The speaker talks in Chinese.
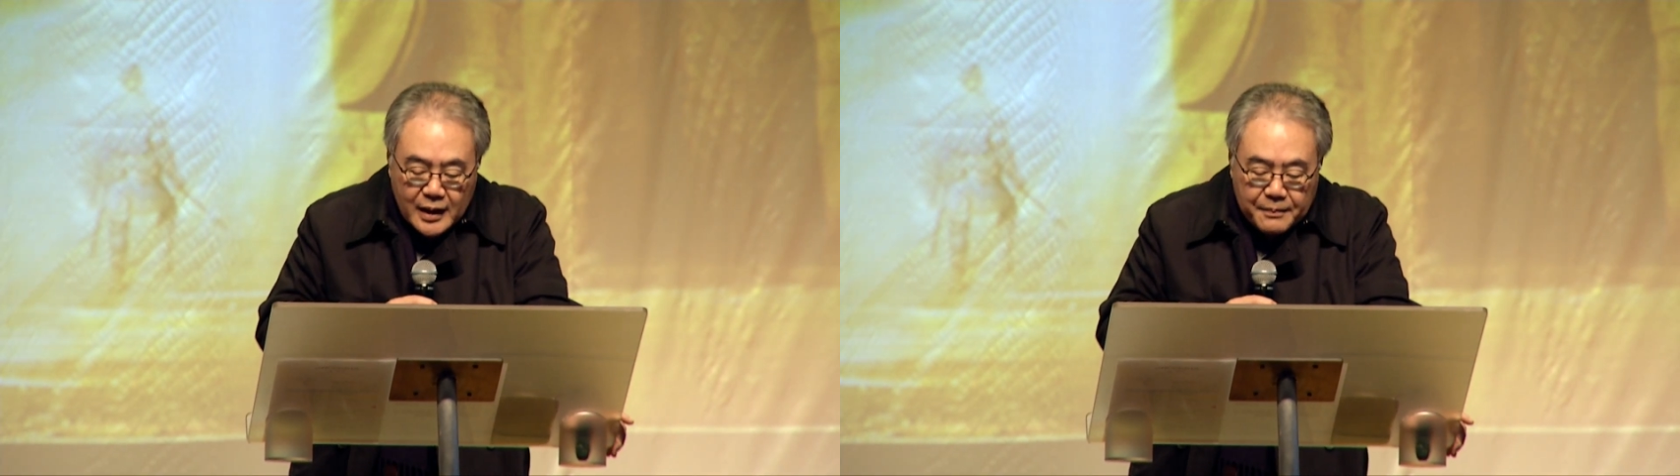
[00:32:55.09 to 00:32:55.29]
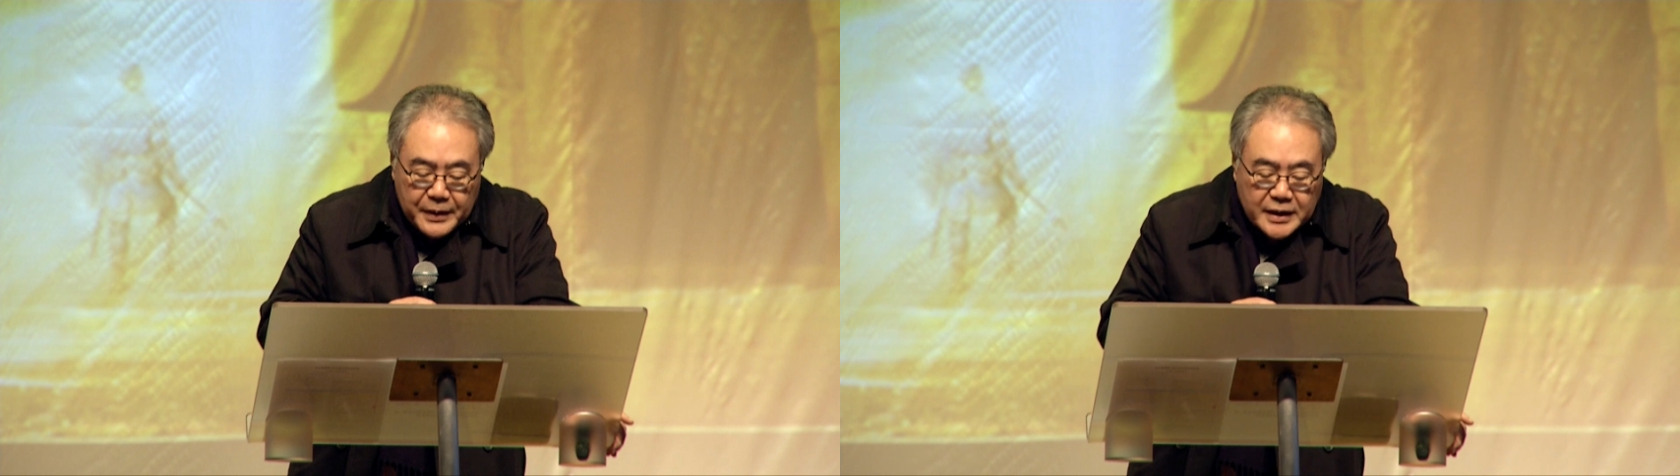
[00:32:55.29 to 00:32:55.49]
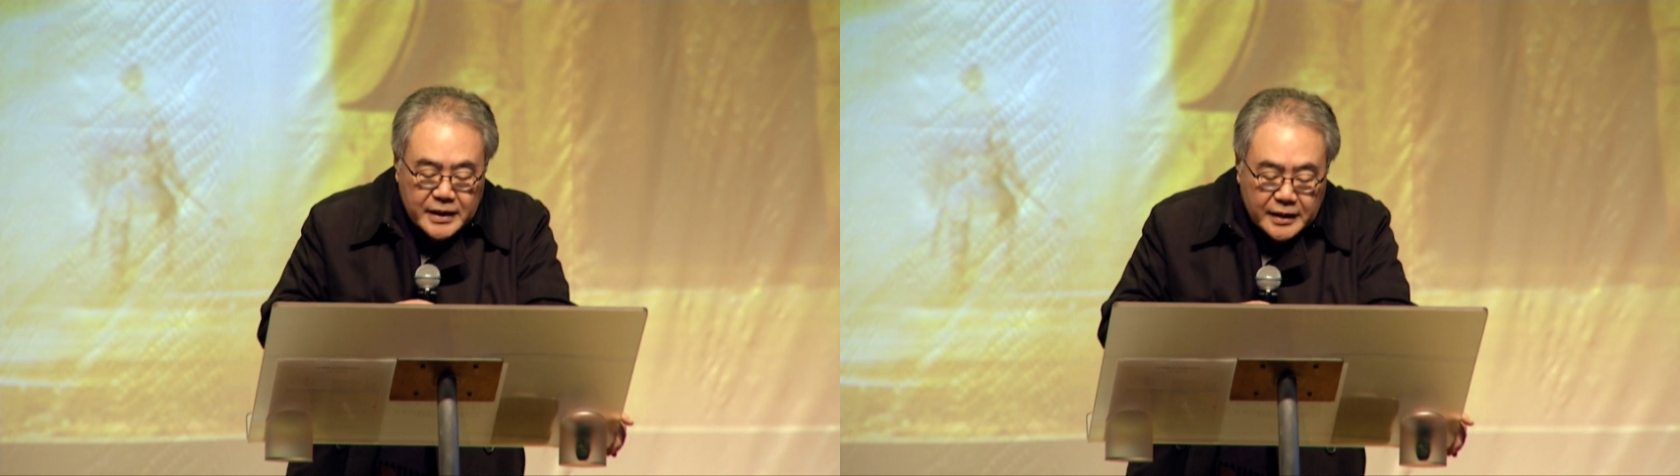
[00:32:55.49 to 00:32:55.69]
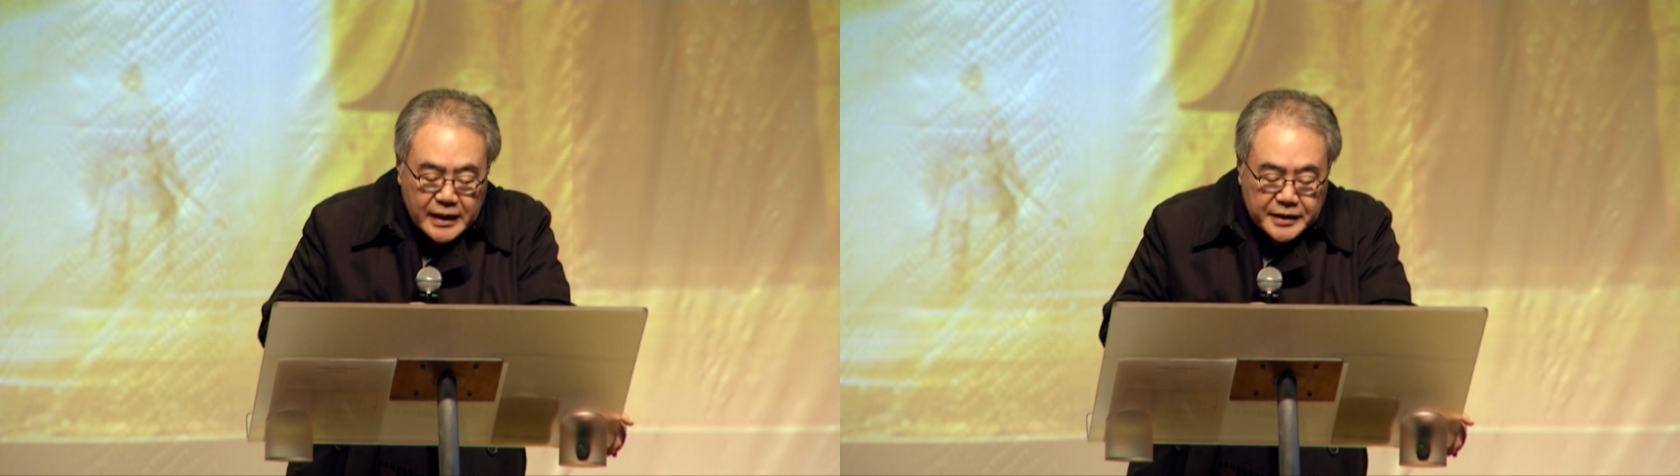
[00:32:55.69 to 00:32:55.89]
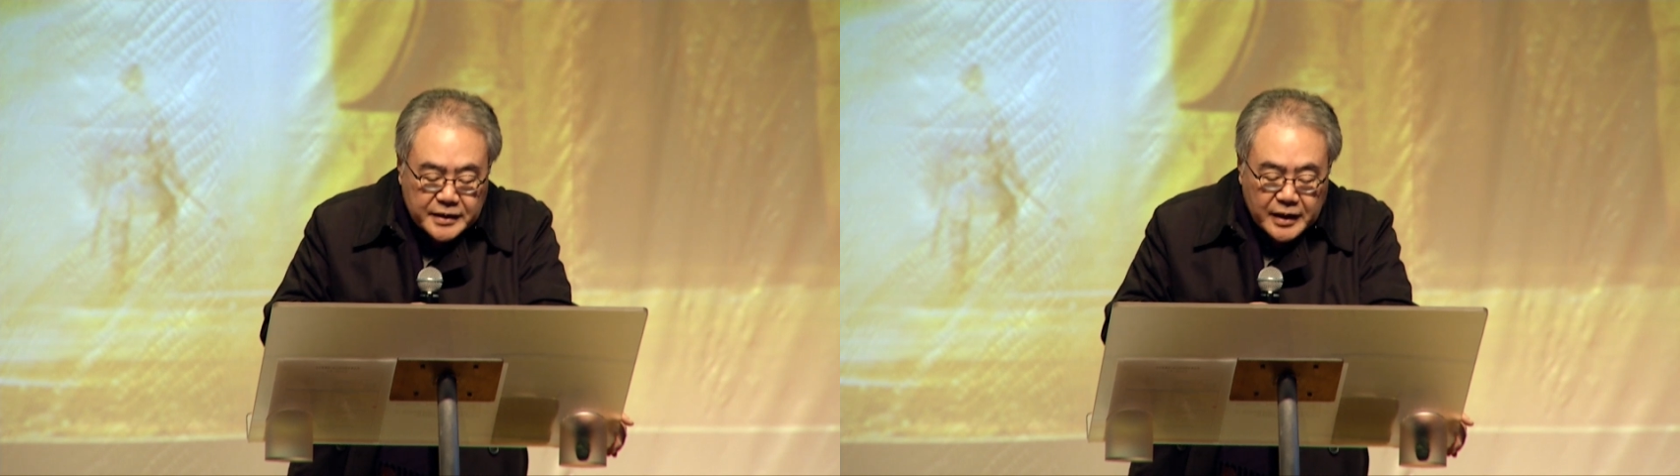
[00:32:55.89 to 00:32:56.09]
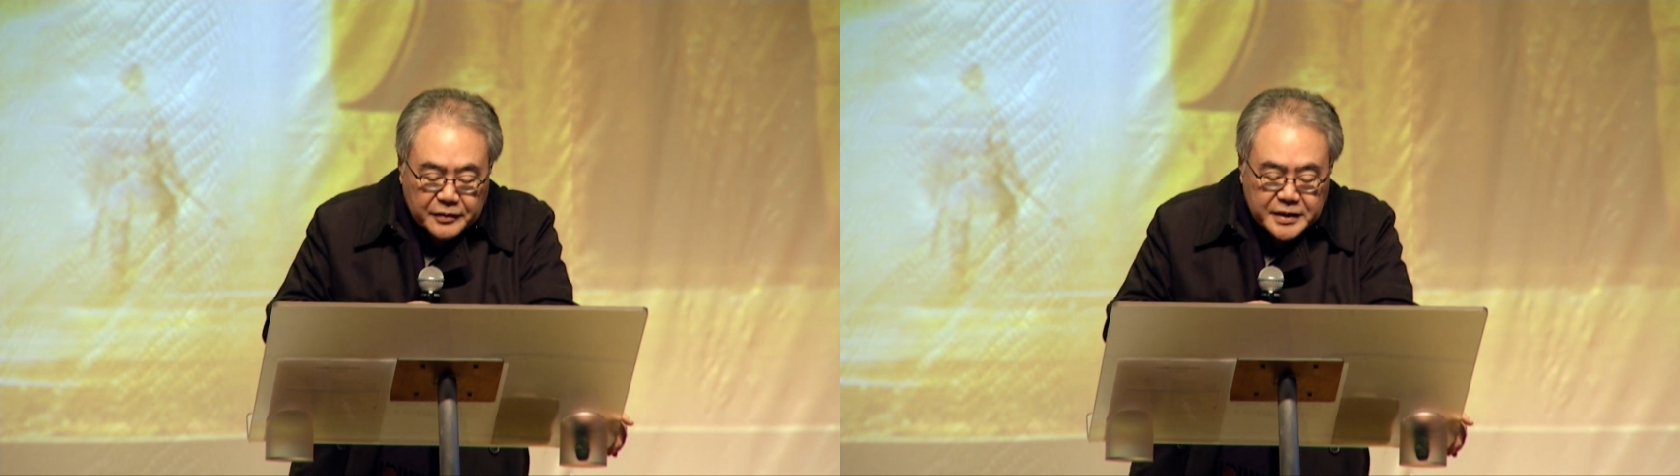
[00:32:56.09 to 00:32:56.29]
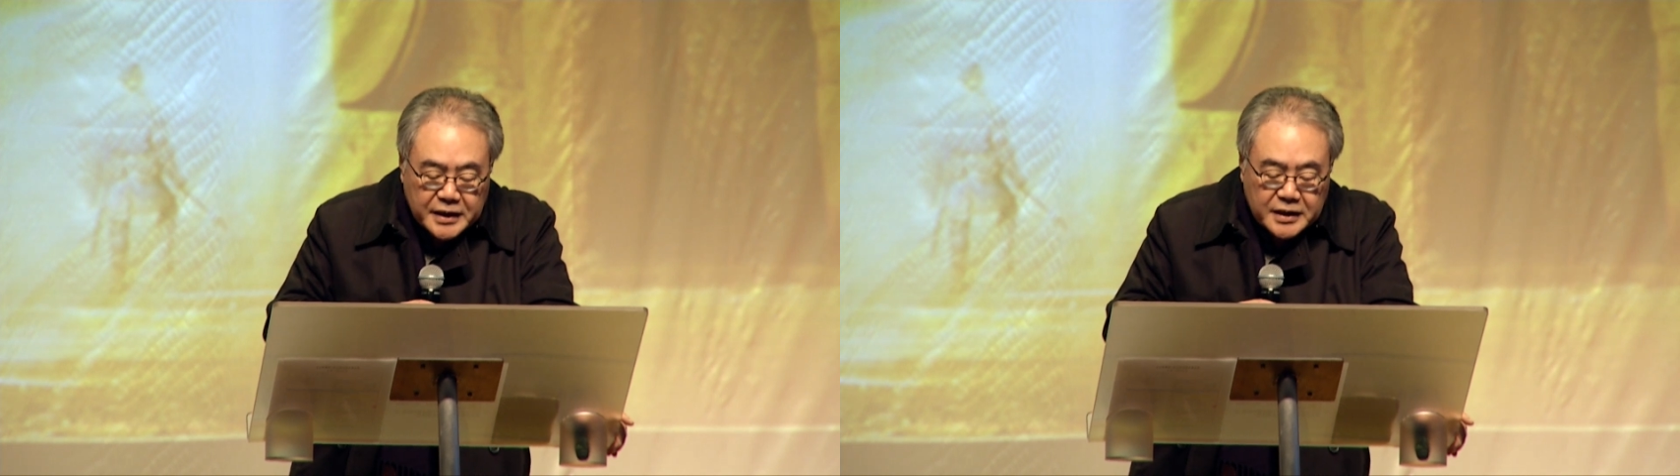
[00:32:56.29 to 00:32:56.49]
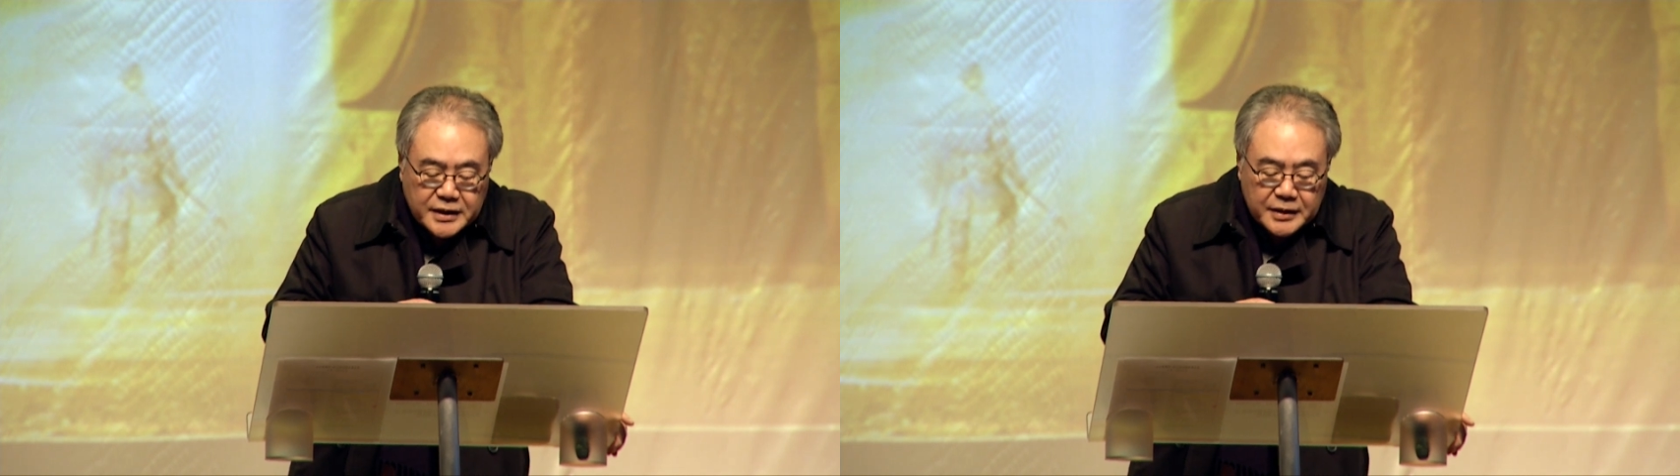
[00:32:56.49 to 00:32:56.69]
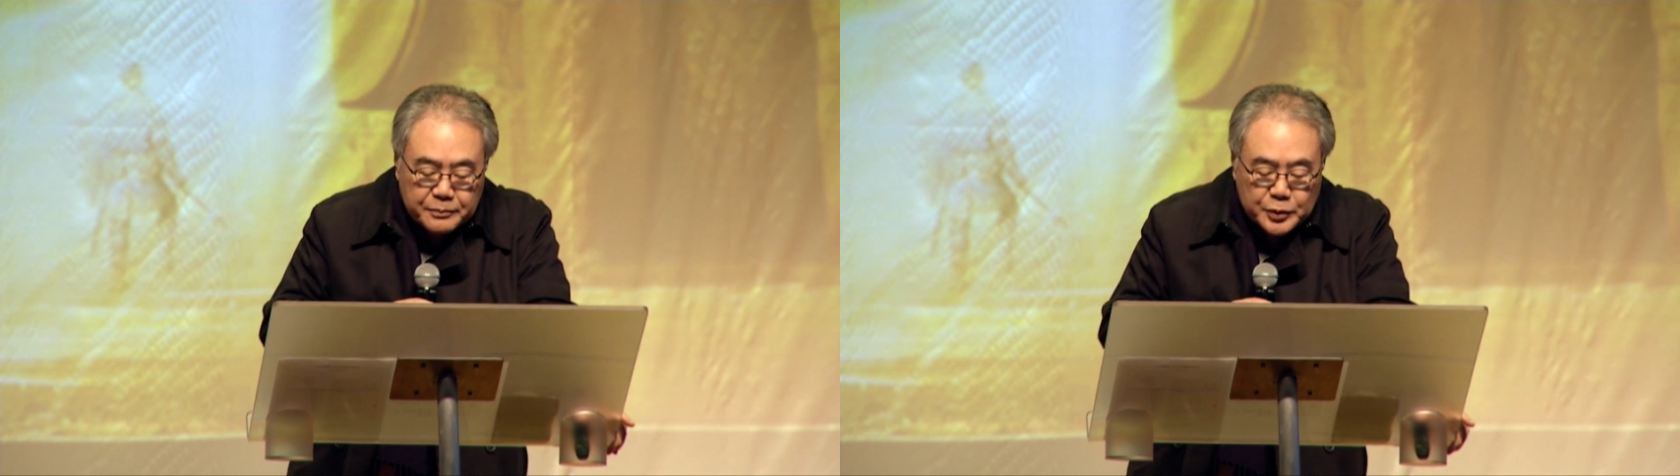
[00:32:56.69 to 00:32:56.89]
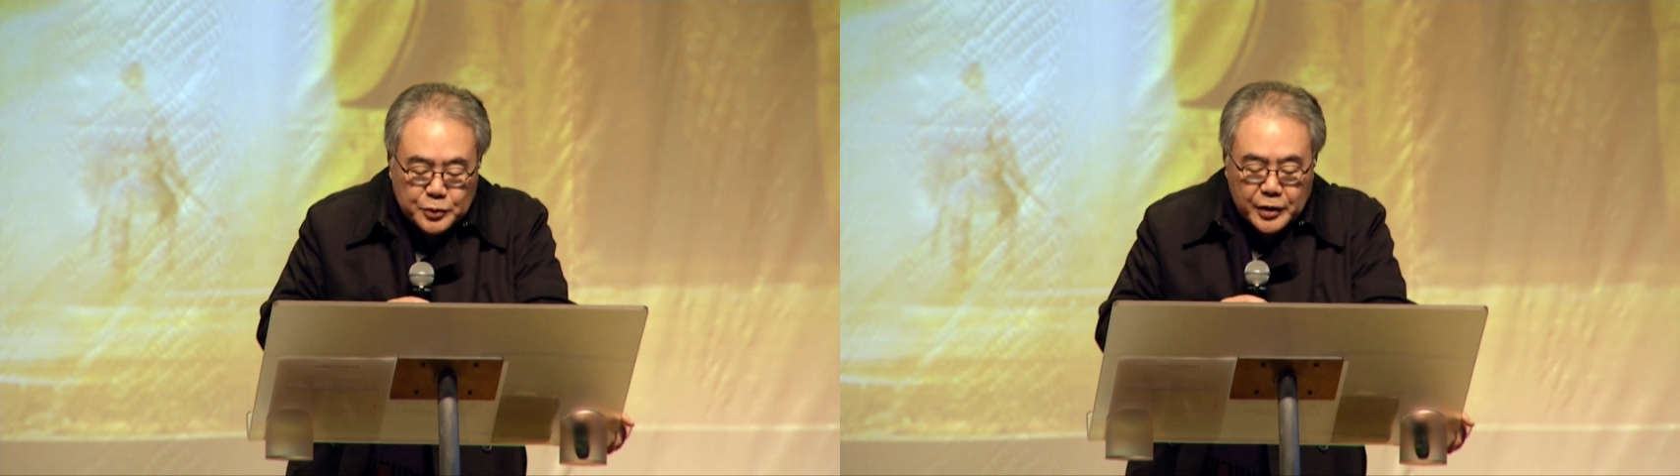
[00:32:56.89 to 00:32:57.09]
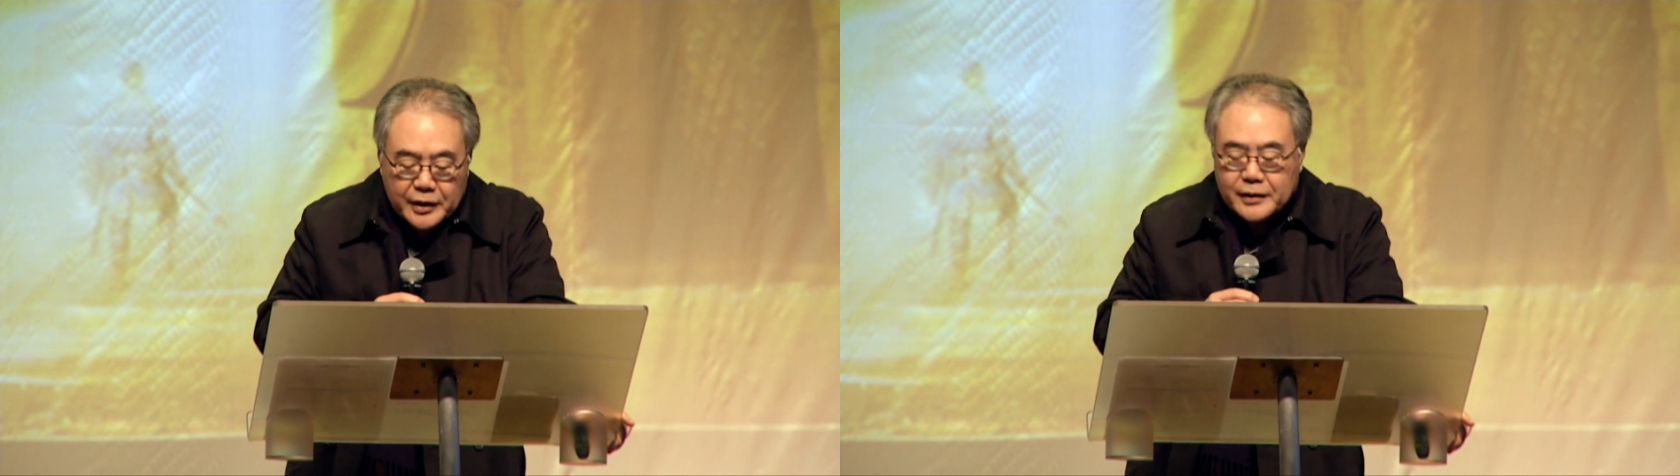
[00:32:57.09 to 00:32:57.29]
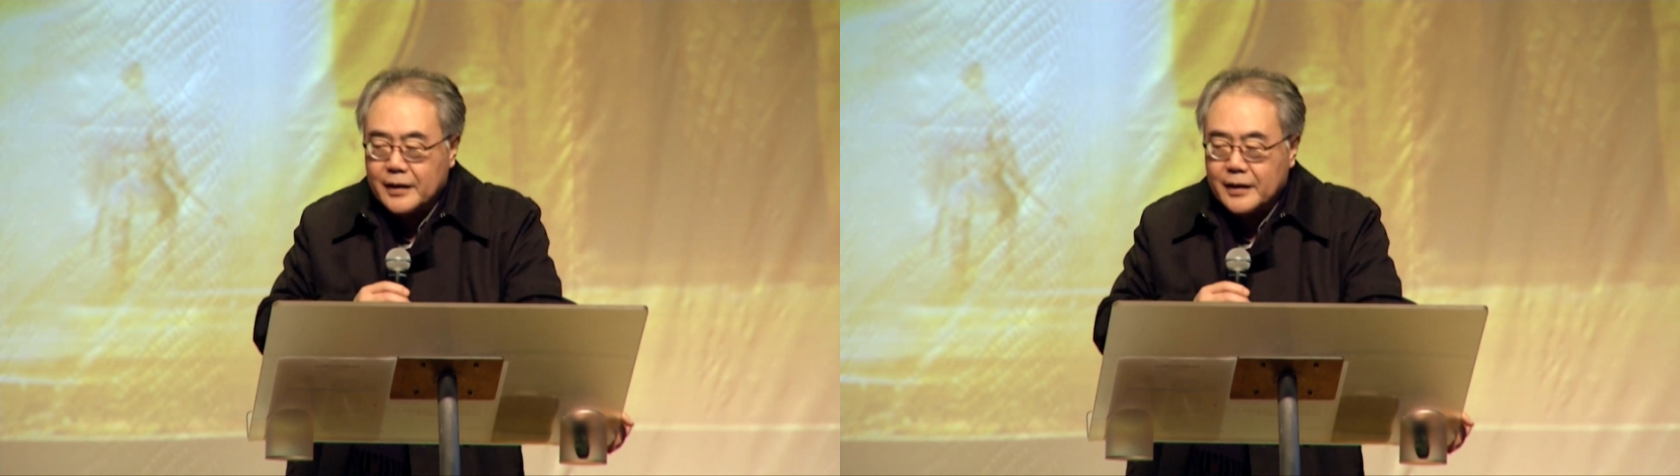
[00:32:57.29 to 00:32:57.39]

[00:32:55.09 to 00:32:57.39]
并且在此要警醒不倦。